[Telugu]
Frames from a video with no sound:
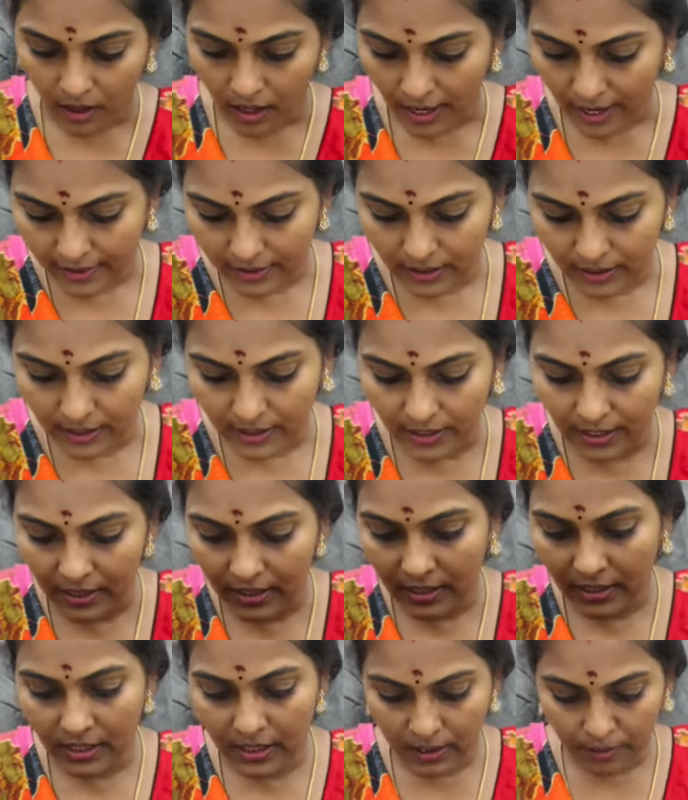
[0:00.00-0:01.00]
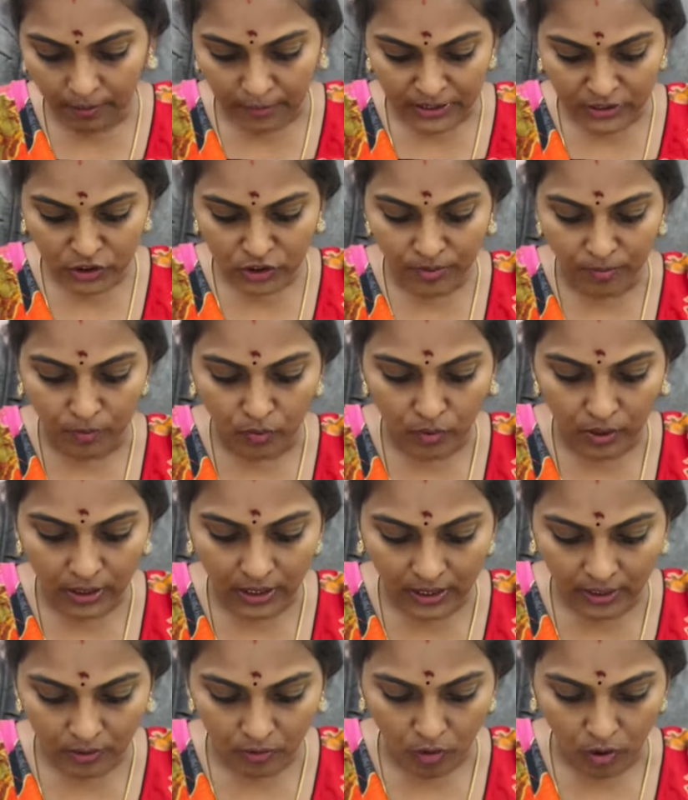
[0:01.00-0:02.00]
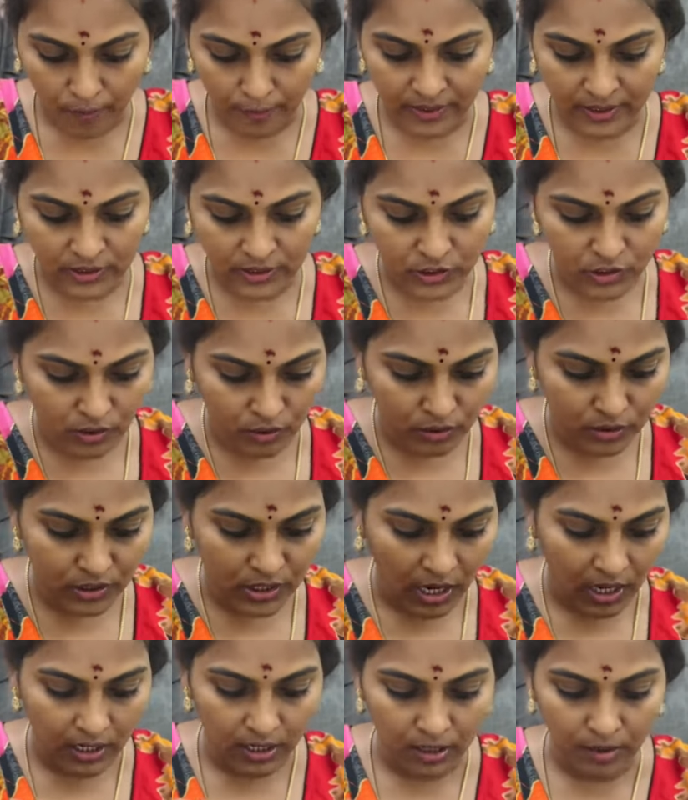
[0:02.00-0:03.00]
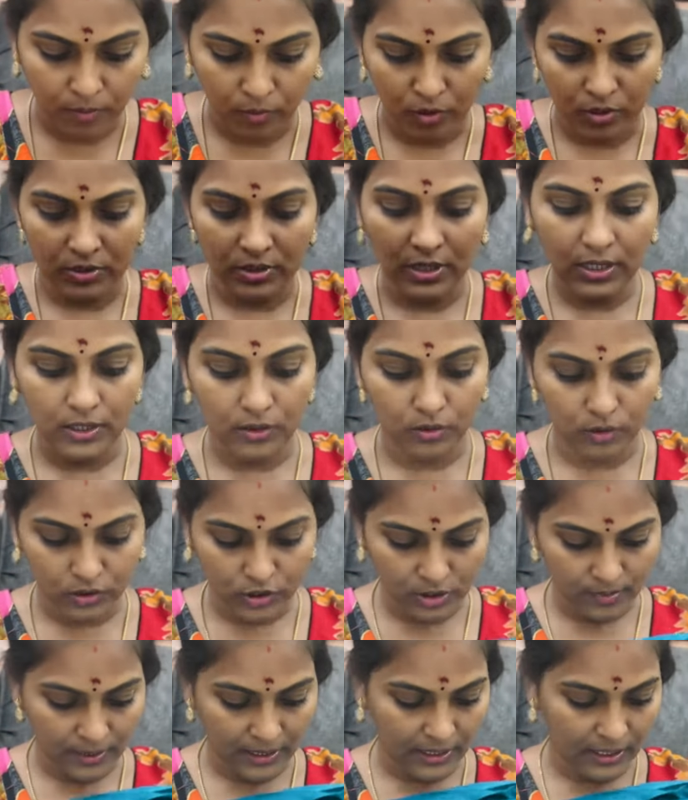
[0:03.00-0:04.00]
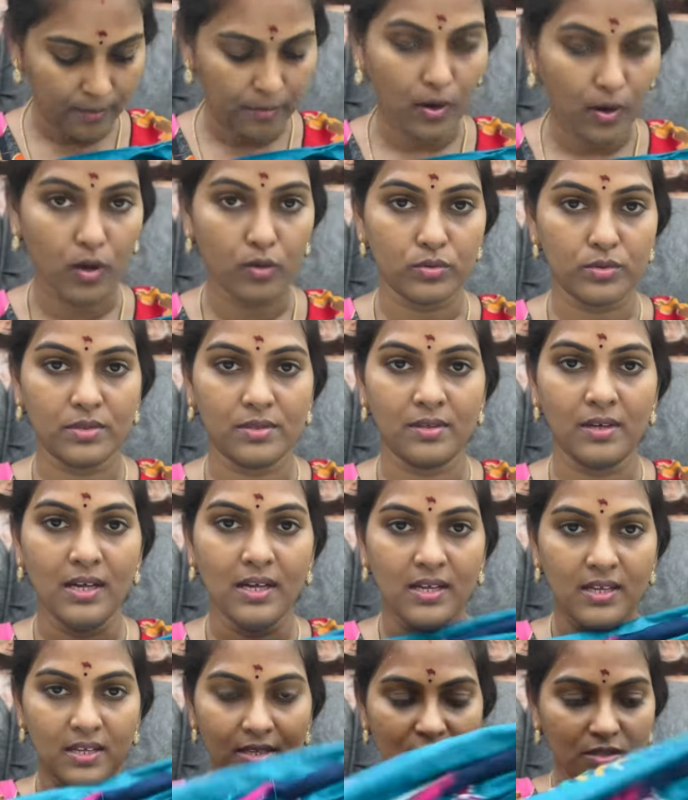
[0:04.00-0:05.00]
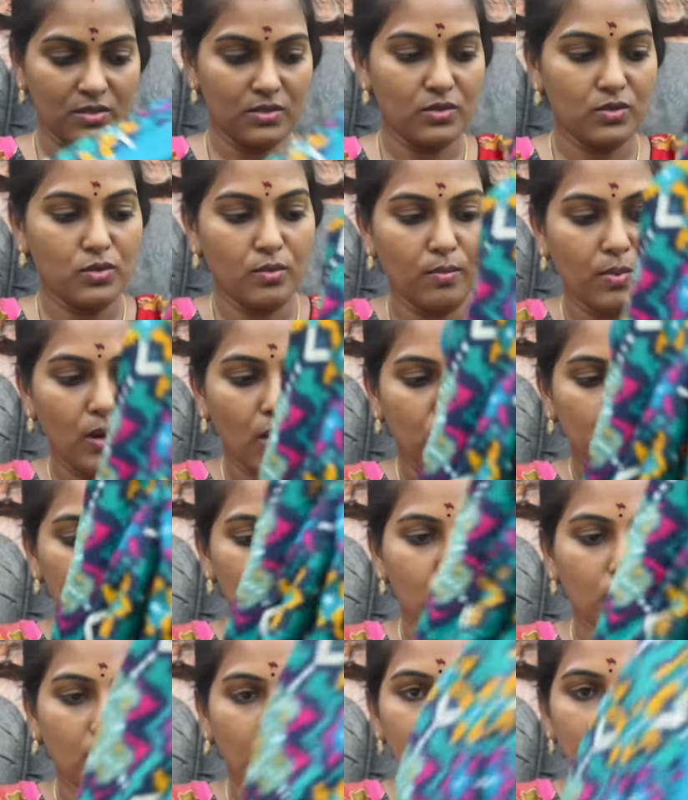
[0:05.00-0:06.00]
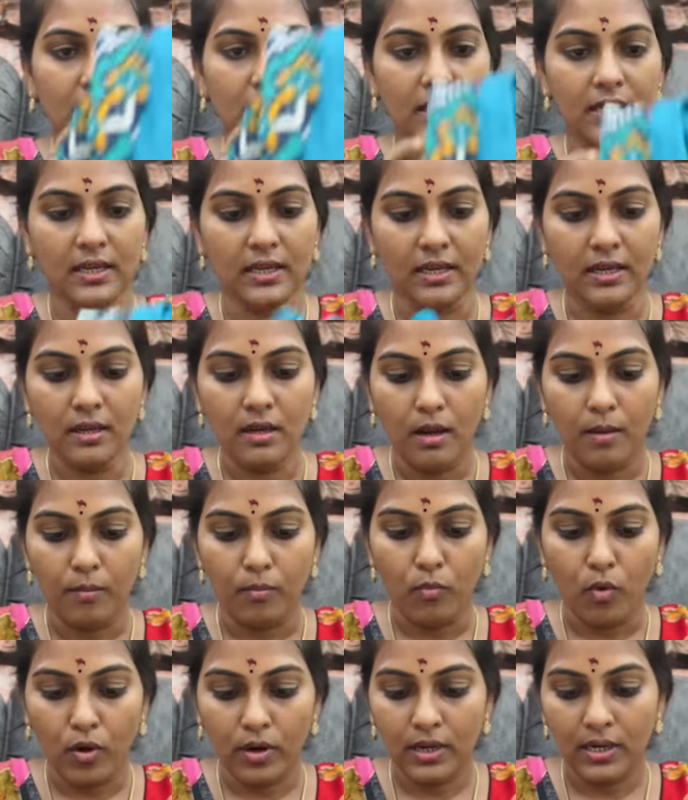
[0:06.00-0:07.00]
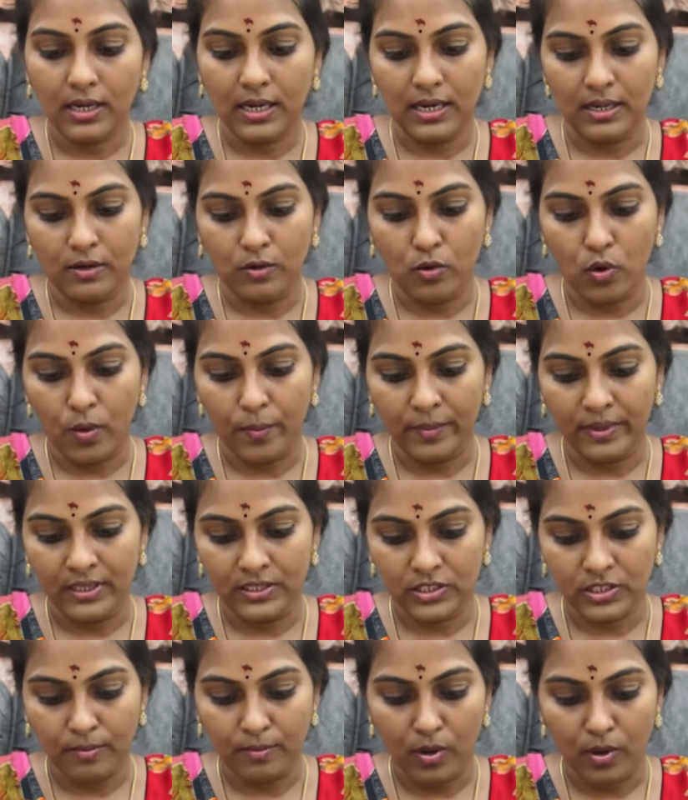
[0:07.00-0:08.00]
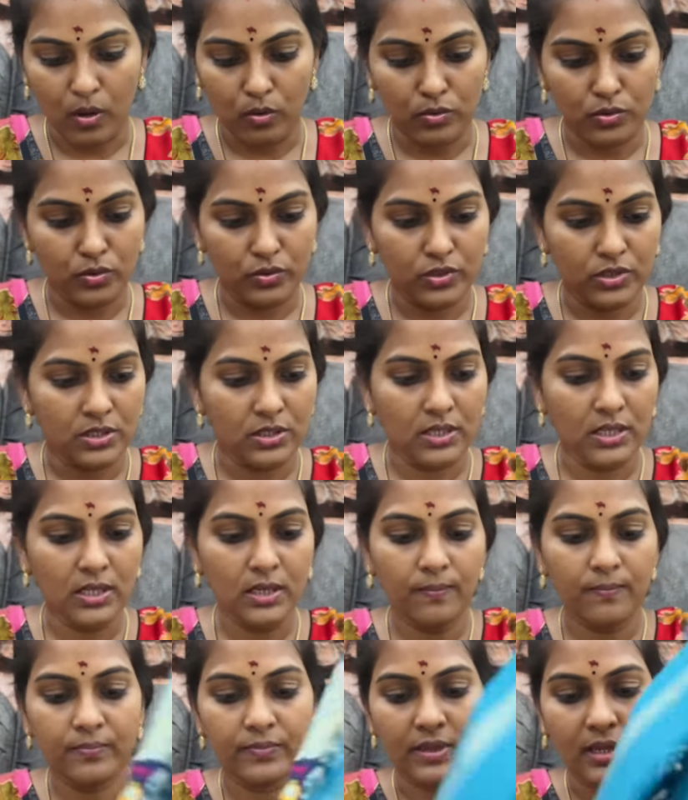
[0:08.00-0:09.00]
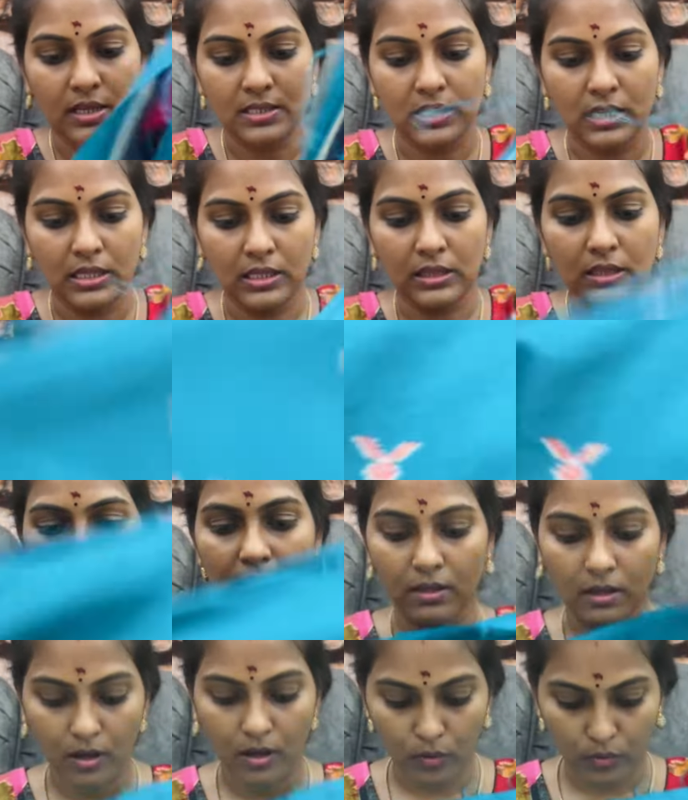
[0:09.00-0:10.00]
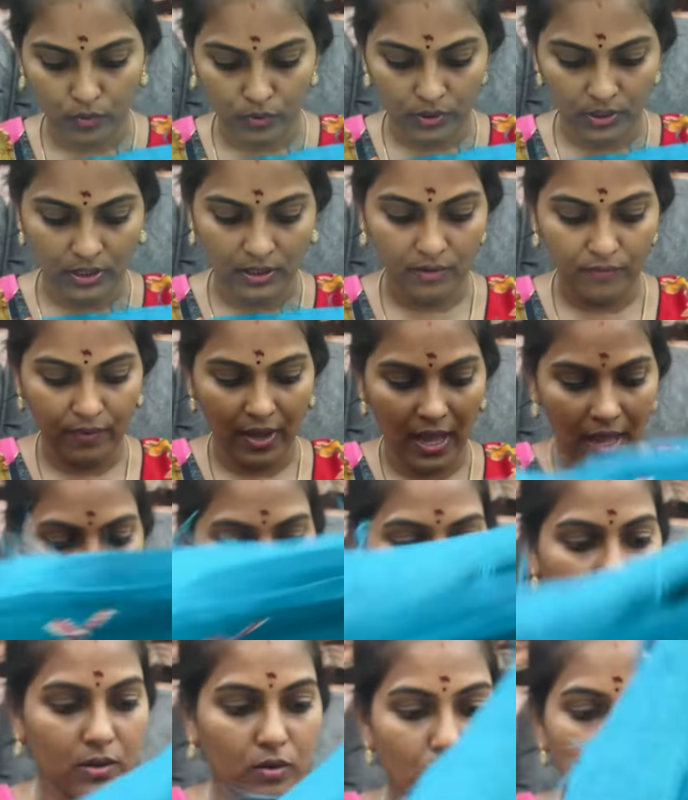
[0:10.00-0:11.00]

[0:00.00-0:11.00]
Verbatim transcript: అండ్ గ్రీన్ కలర్ మంచి బ్లూ కలర్ కాంబినేషన్లో చాలా బాగుంది ఇది వచ్చి మనకి బ్లౌజ్ సో బ్లౌజ్ కూడా మనకి బార్డర్ కలర్ కాంబినేషన్ బ్లౌజ్ వచ్చింది అసలు ఎంత మెత్తగా ఉంటుందంటే ఫ్యాబ్రిక్